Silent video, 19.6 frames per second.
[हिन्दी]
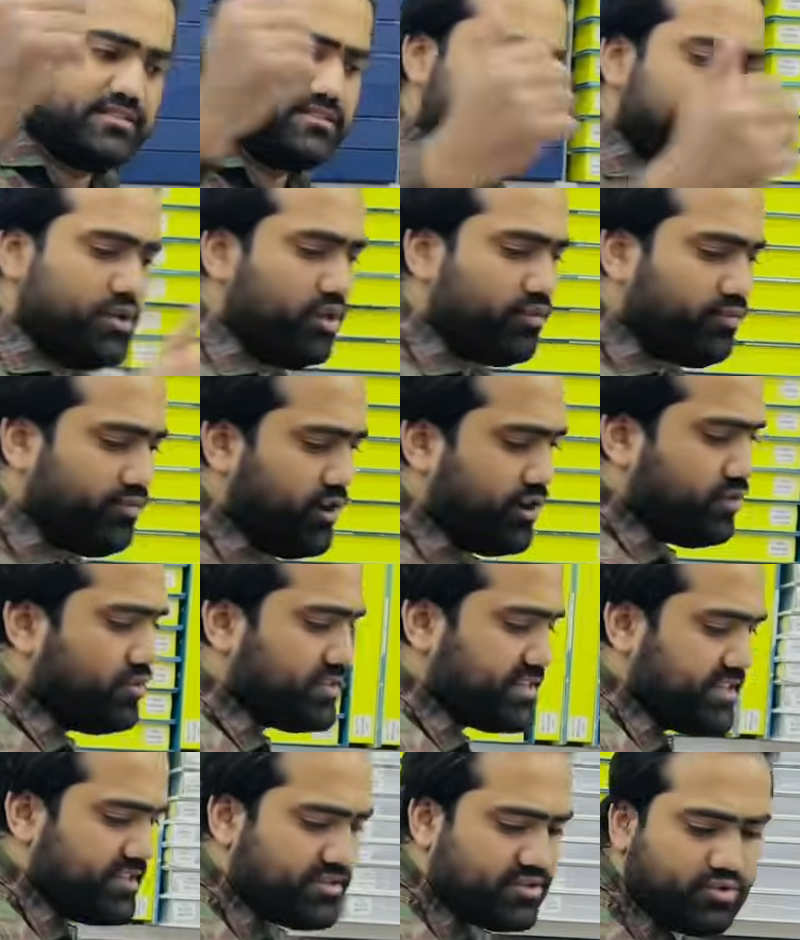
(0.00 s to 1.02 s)
जीरो थ्री टू
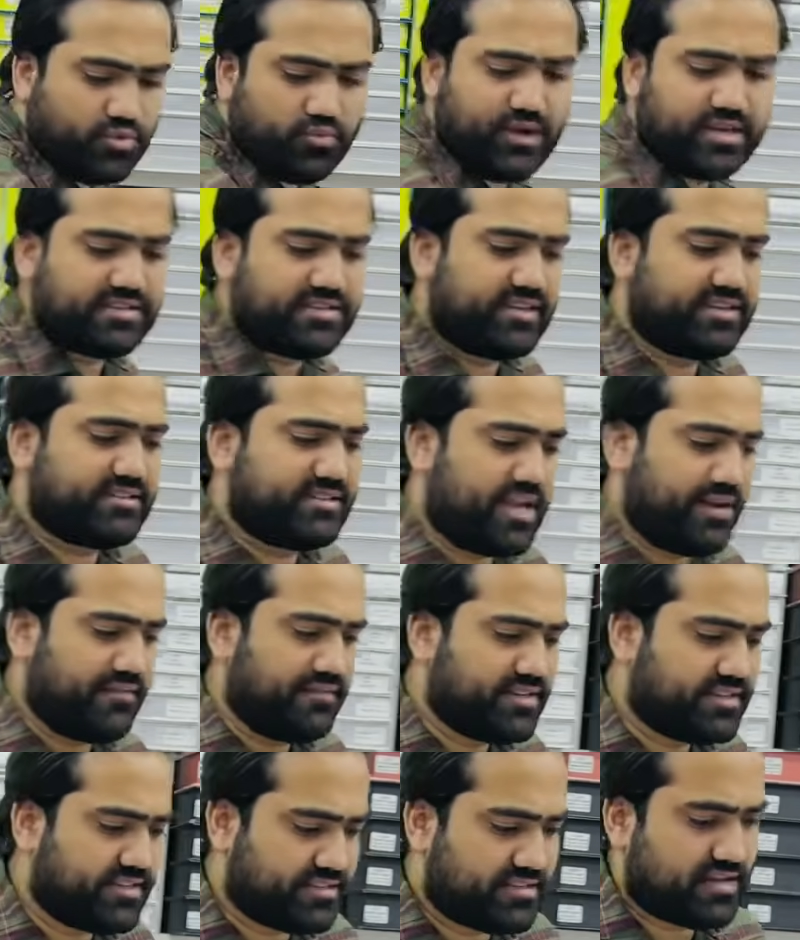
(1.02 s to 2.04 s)
सिक्स टू वन सिक्स सेवन
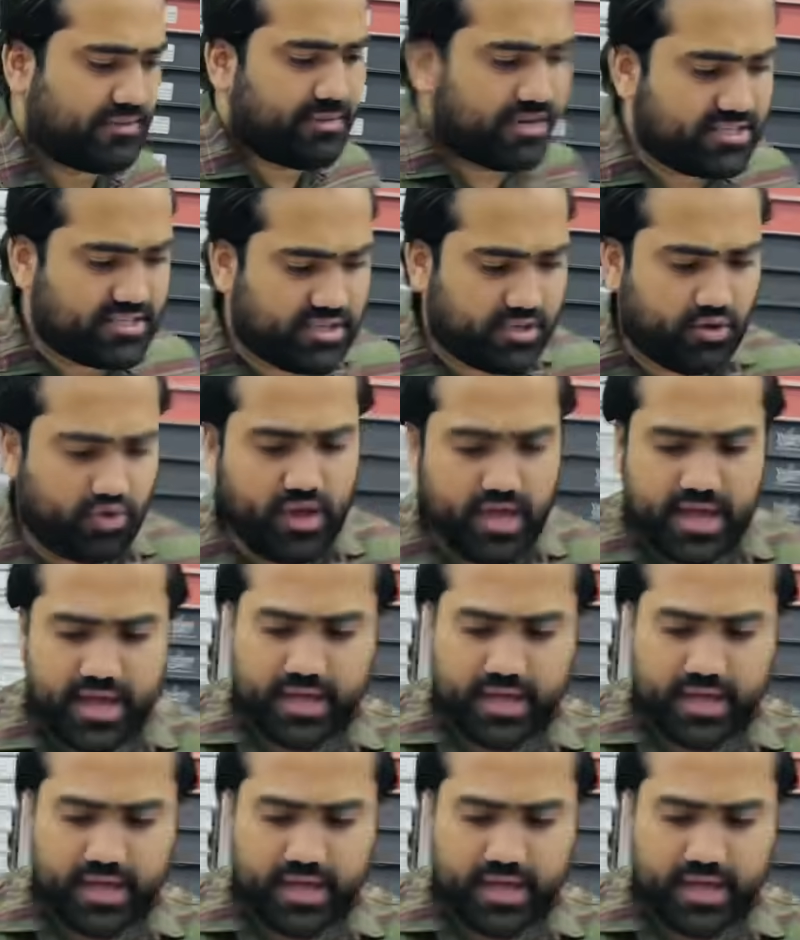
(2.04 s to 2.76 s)
सिक्स डबल जीरो